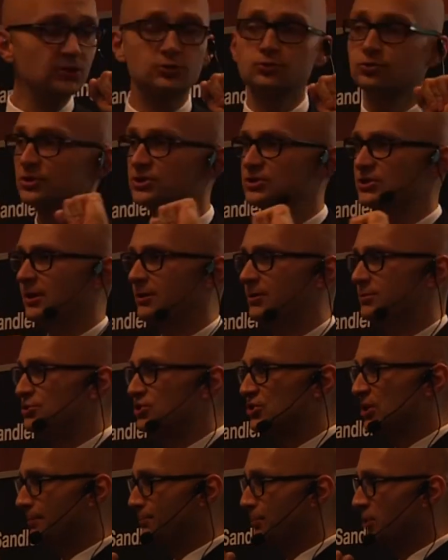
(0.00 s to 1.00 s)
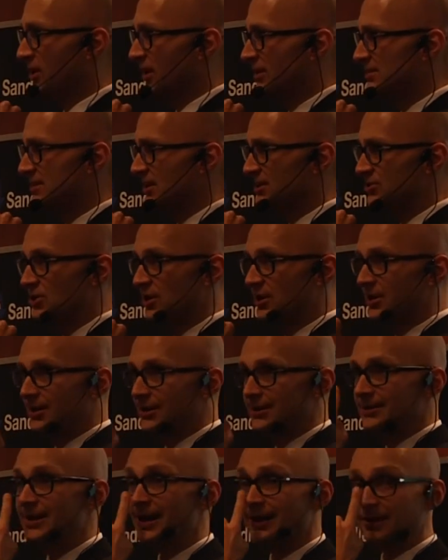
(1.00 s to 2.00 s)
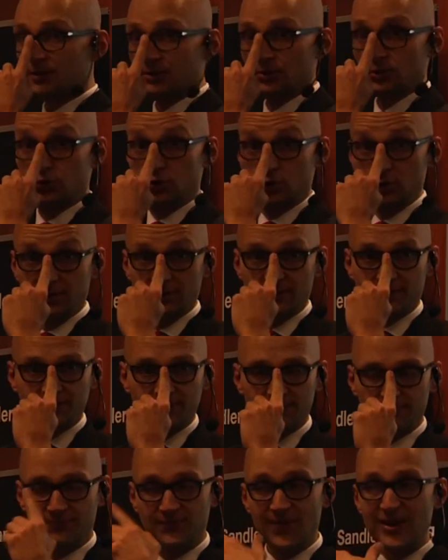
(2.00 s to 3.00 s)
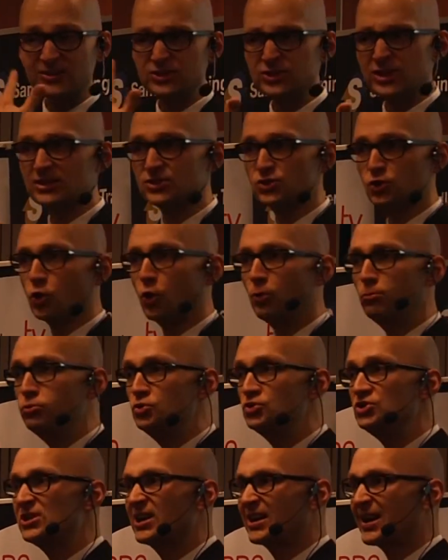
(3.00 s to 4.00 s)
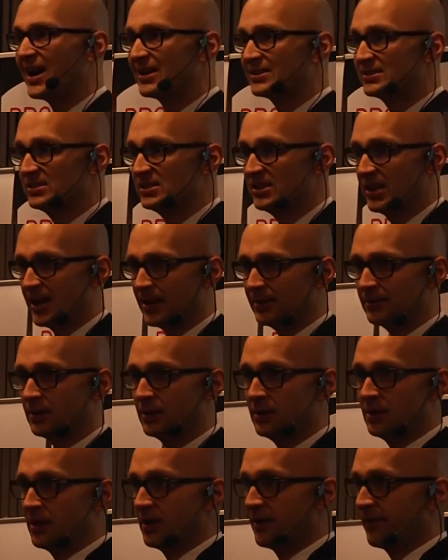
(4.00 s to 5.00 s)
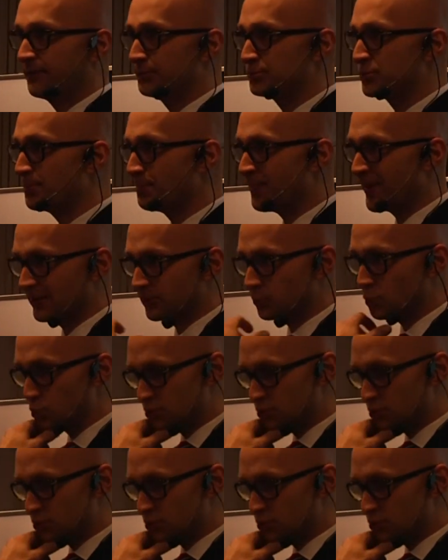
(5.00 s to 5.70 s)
który chciałem dzisiaj pokazać, jak ważna jest komunikacja w przypadku